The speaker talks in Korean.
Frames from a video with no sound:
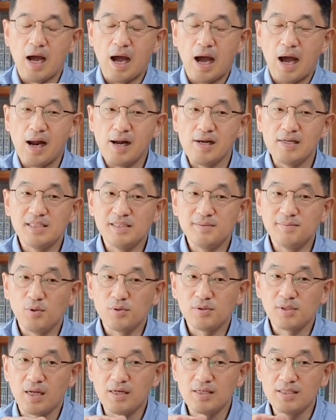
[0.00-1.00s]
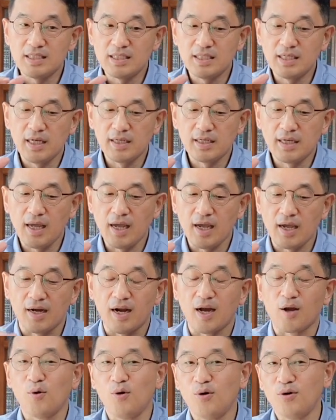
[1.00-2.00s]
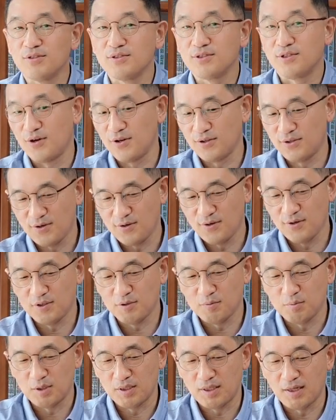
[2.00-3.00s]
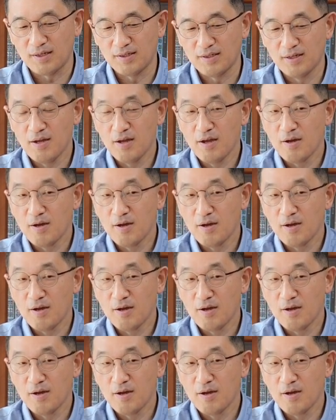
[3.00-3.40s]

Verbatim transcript: 알지 못하는 신에게라고 적었던 것입니다.